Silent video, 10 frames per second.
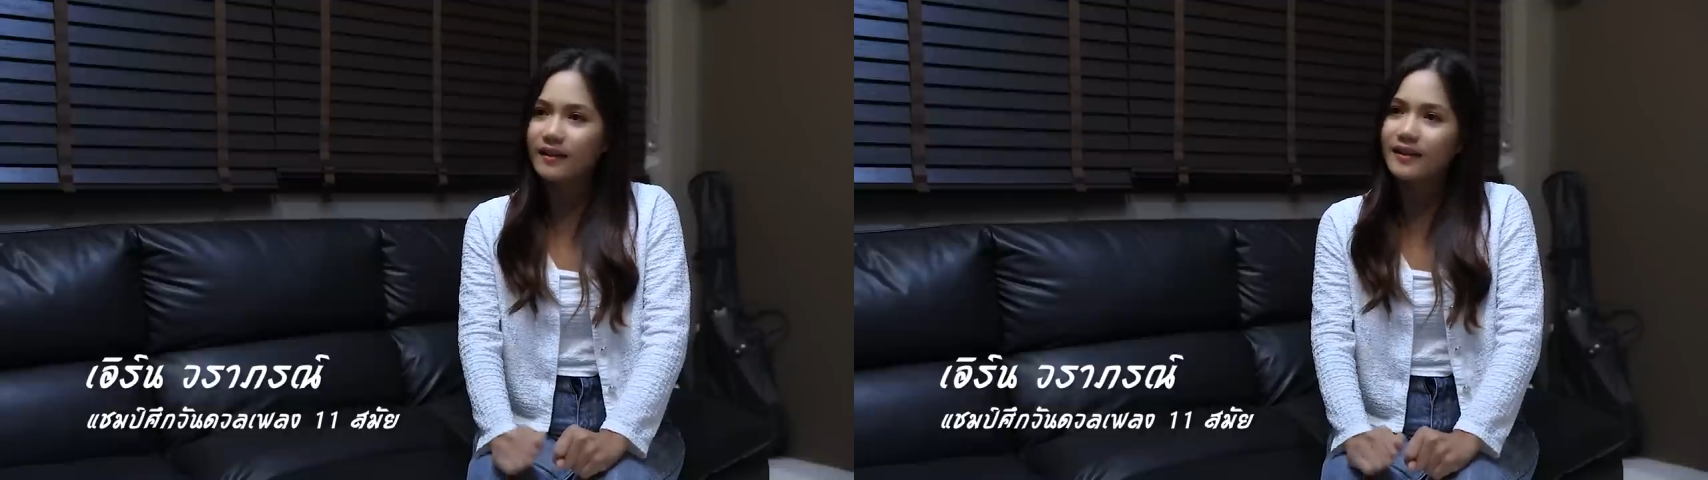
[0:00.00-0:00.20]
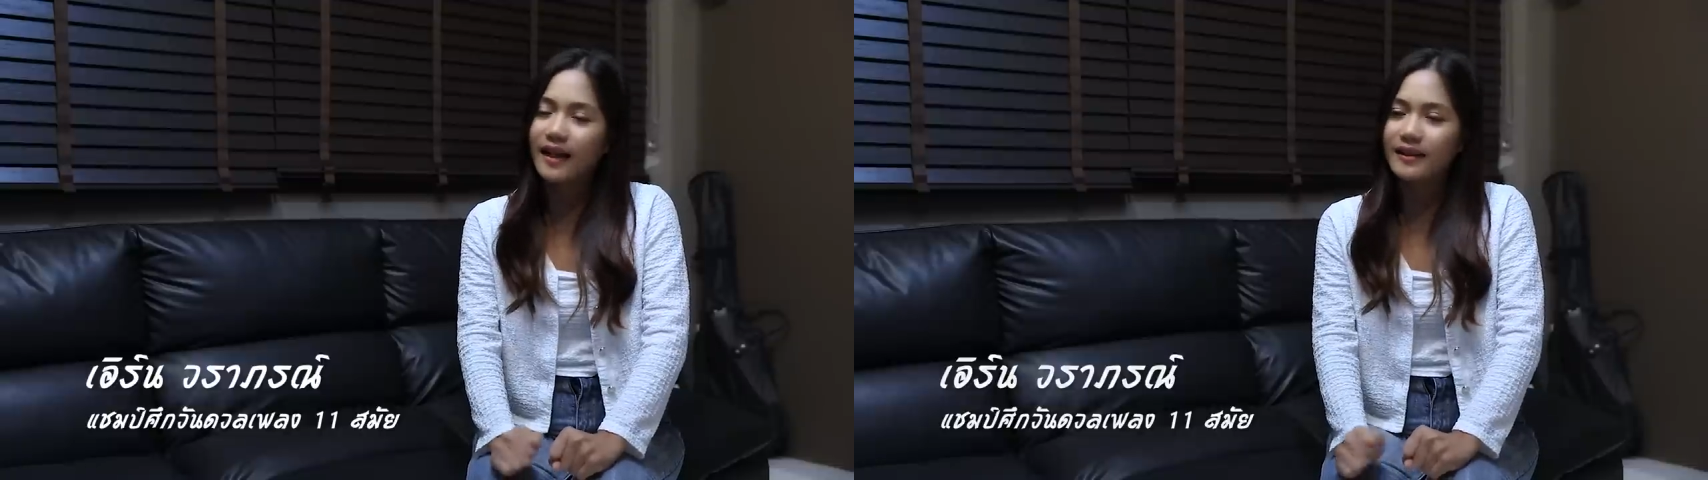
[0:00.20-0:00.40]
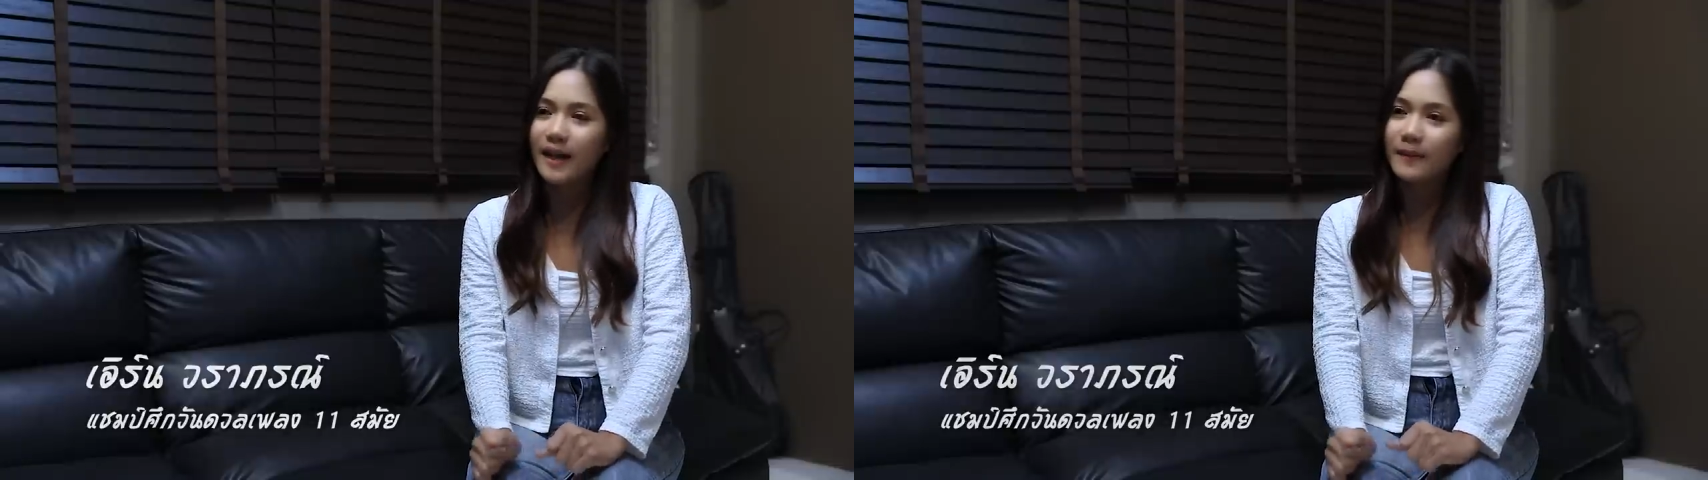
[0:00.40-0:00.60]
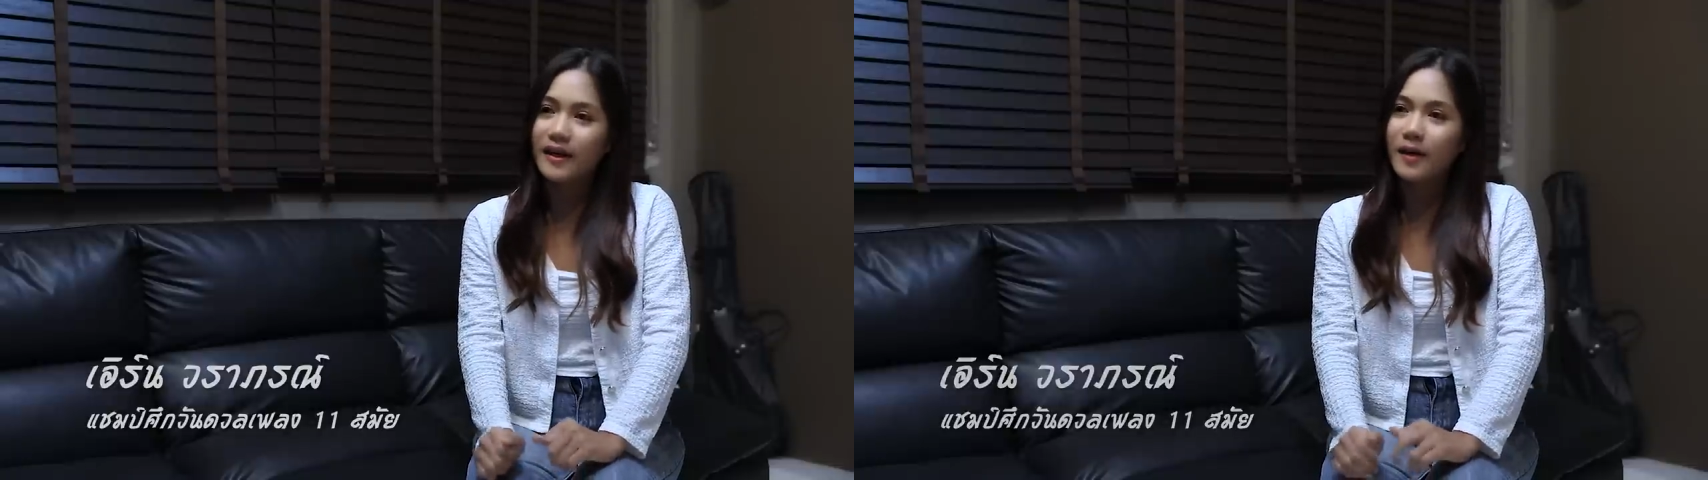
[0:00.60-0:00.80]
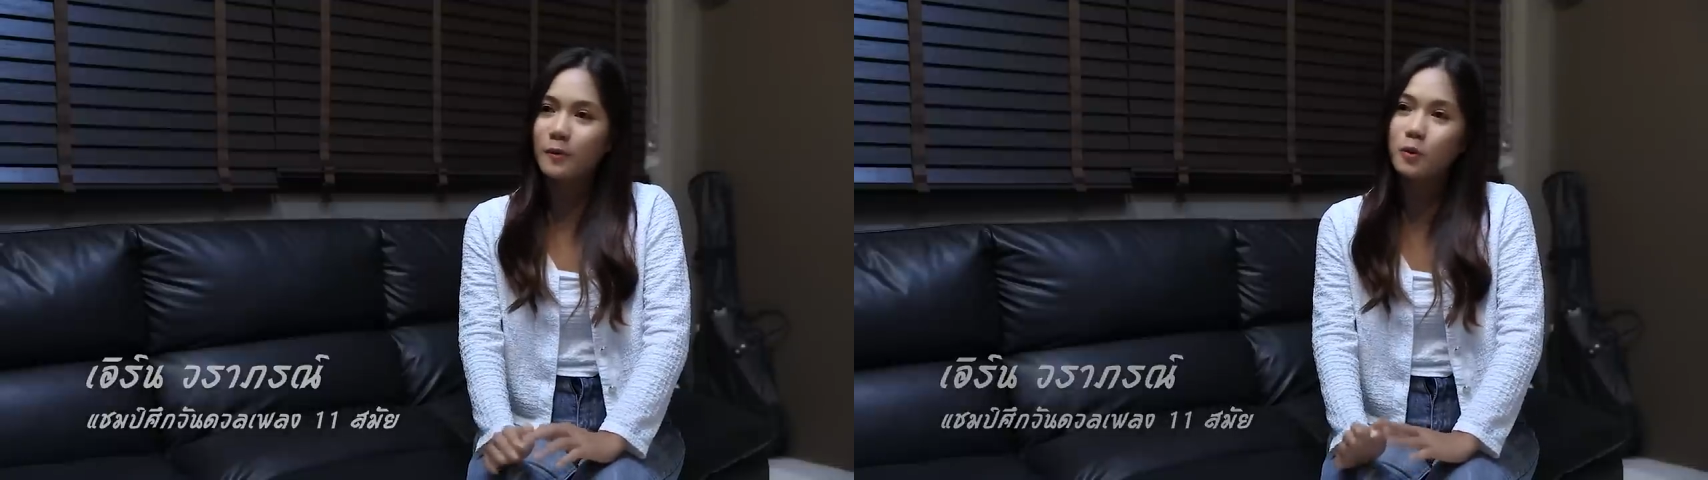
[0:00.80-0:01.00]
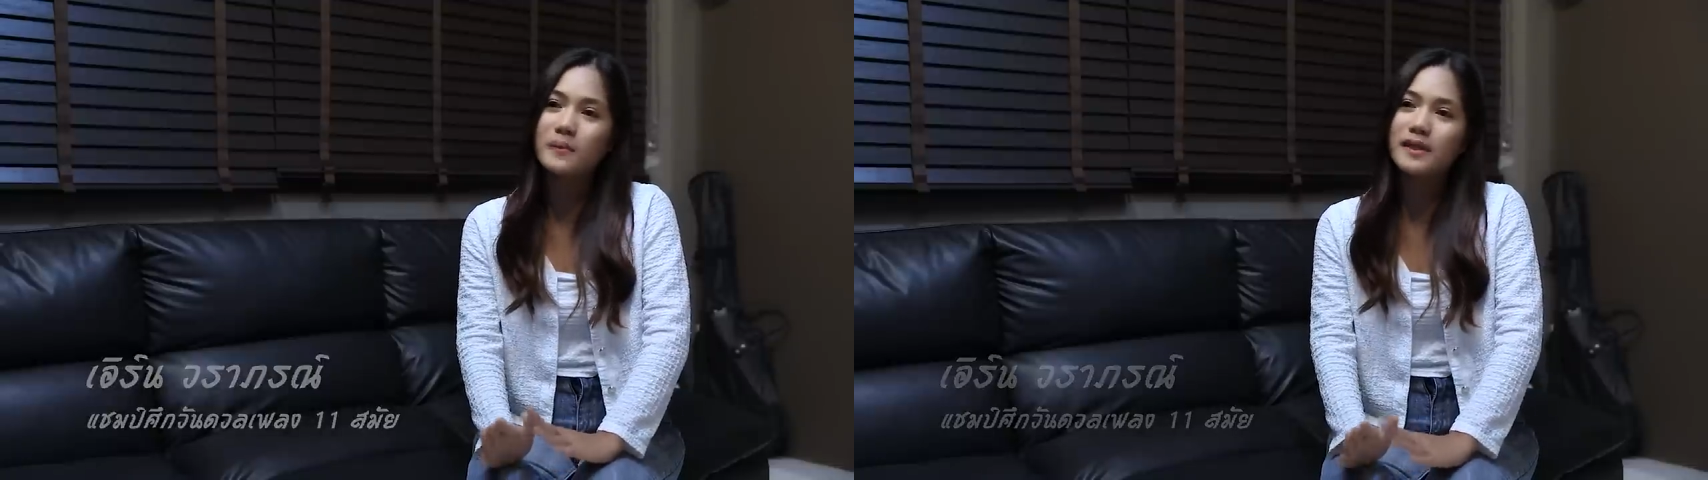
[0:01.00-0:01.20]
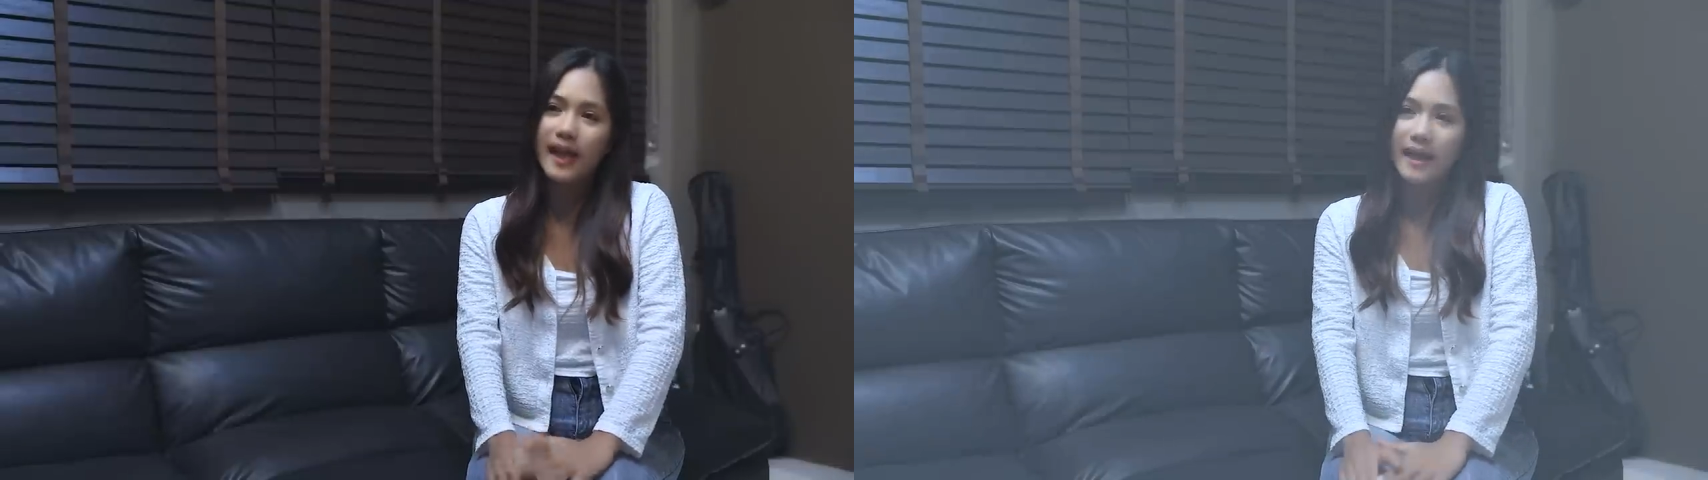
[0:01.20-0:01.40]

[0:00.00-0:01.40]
อยากทำให้เขาภูมิใจ